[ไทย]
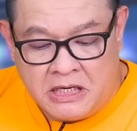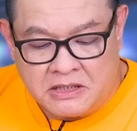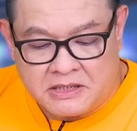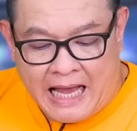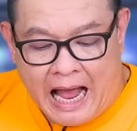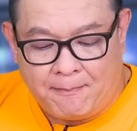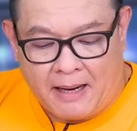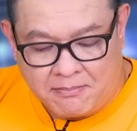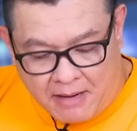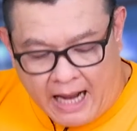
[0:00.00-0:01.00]

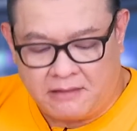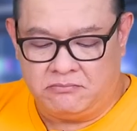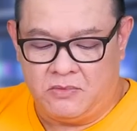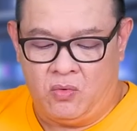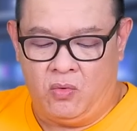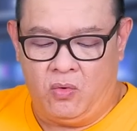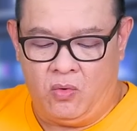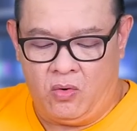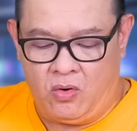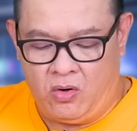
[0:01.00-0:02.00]
73,000 บาทห
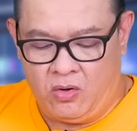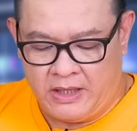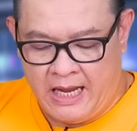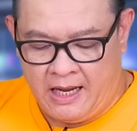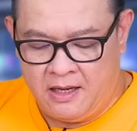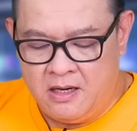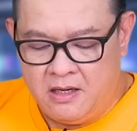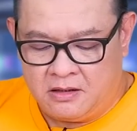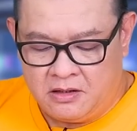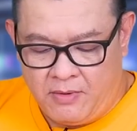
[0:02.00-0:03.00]
นะฮะ
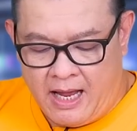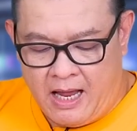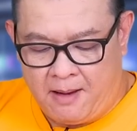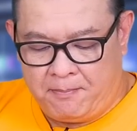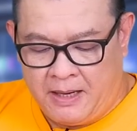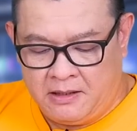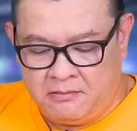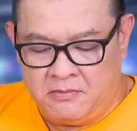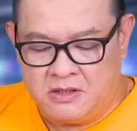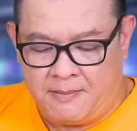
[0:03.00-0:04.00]
ถือว่าเป็น
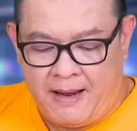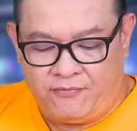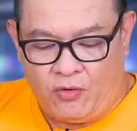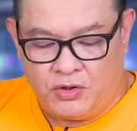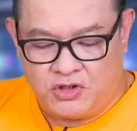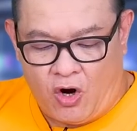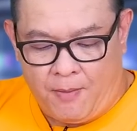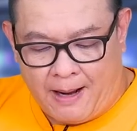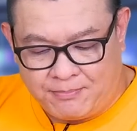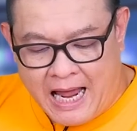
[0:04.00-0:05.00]
สมาร์ทโฟนจอ
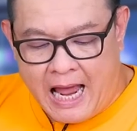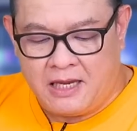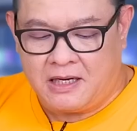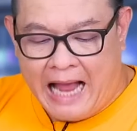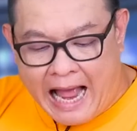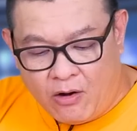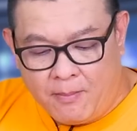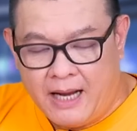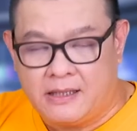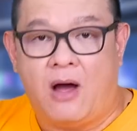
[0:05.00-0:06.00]
พับได้กลางออ
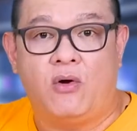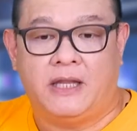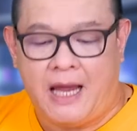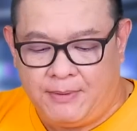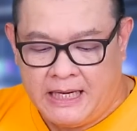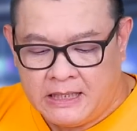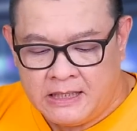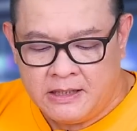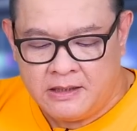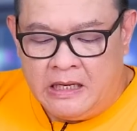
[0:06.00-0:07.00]
กมาเท่ากับแท็บเล็ต
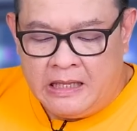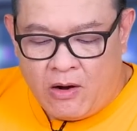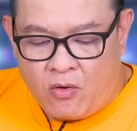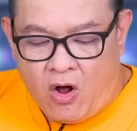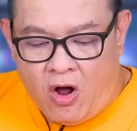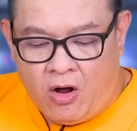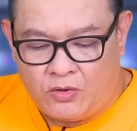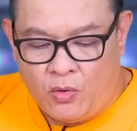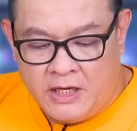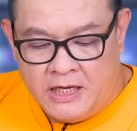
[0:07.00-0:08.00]
เลย แล้วก็
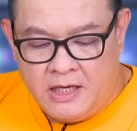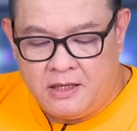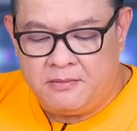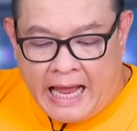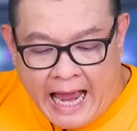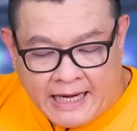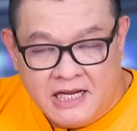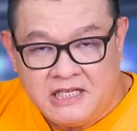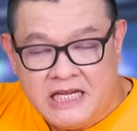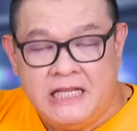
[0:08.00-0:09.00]
ตัวนี้ขาย
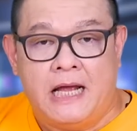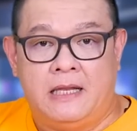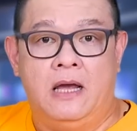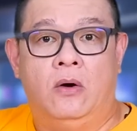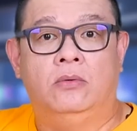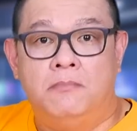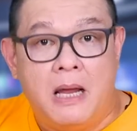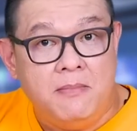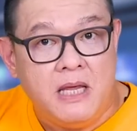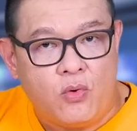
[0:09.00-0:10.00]
ในจีนอย่างเดียว
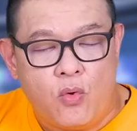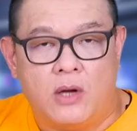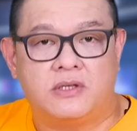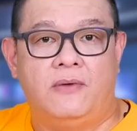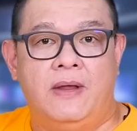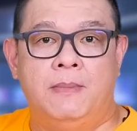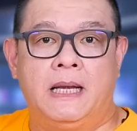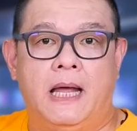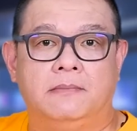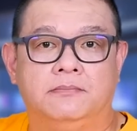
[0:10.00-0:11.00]
ไม่มี Google Service เหมื
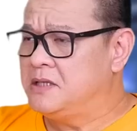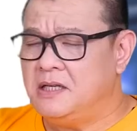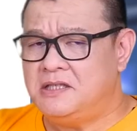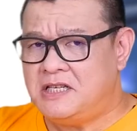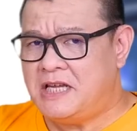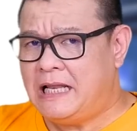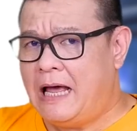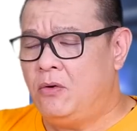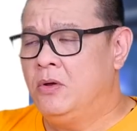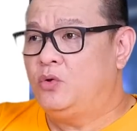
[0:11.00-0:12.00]
อนกันซึ่งจริง ๆ
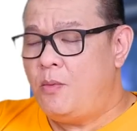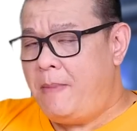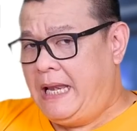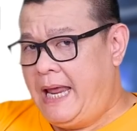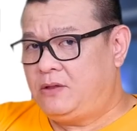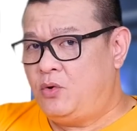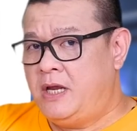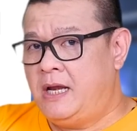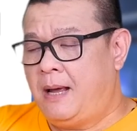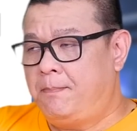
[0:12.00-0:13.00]
แล้วตัว Mate X ตัว
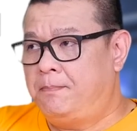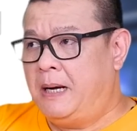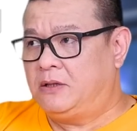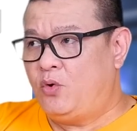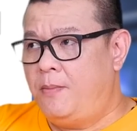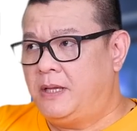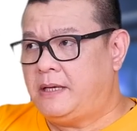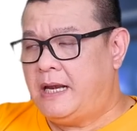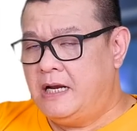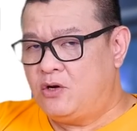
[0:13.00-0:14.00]
นี้นะครับ เปิดตัวมา
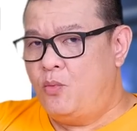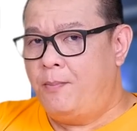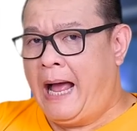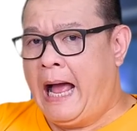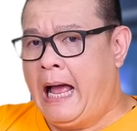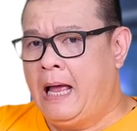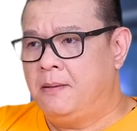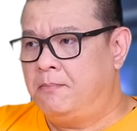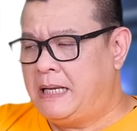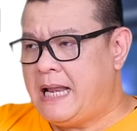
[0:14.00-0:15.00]
ตั้งแต่เดือนกุมภา
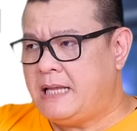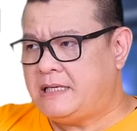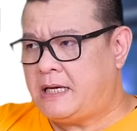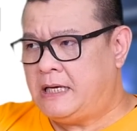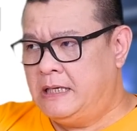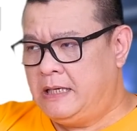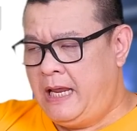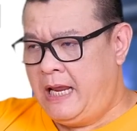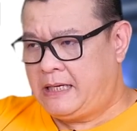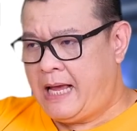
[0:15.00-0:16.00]
มันน่าจะเกิด
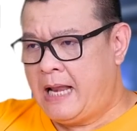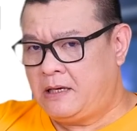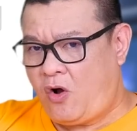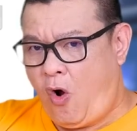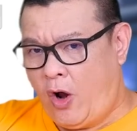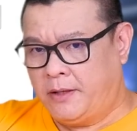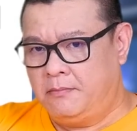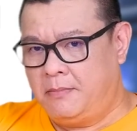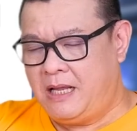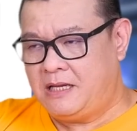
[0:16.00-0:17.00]
เหตุการณ์ก่อน
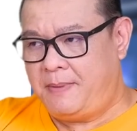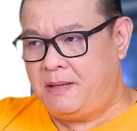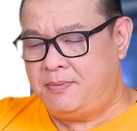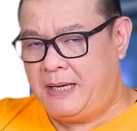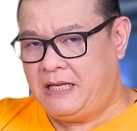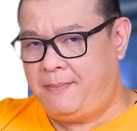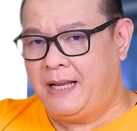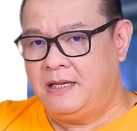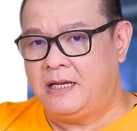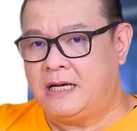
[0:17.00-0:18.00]
มันน่าจะเป็นผลิตภั
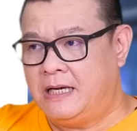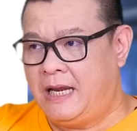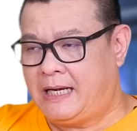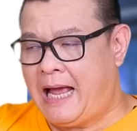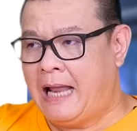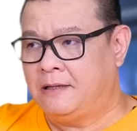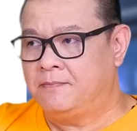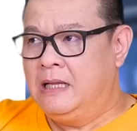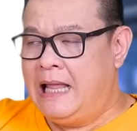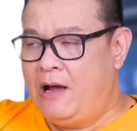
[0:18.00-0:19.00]
ณฑ์ที่เกิดเหตุการณ์
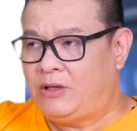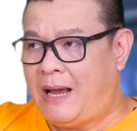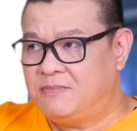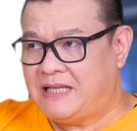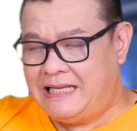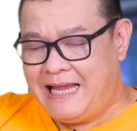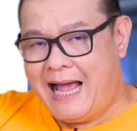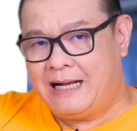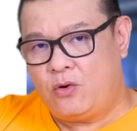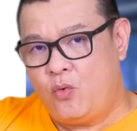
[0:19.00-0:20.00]
แล้วทำสัญ
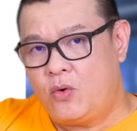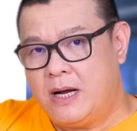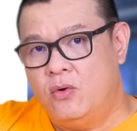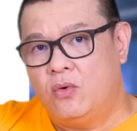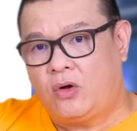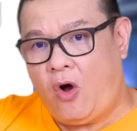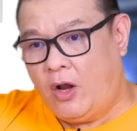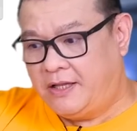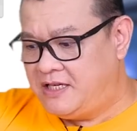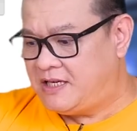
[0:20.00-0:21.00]
ญากับ Google ก่อ
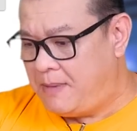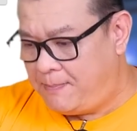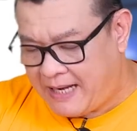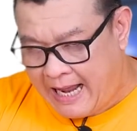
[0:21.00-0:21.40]
นที่จะมีปัญ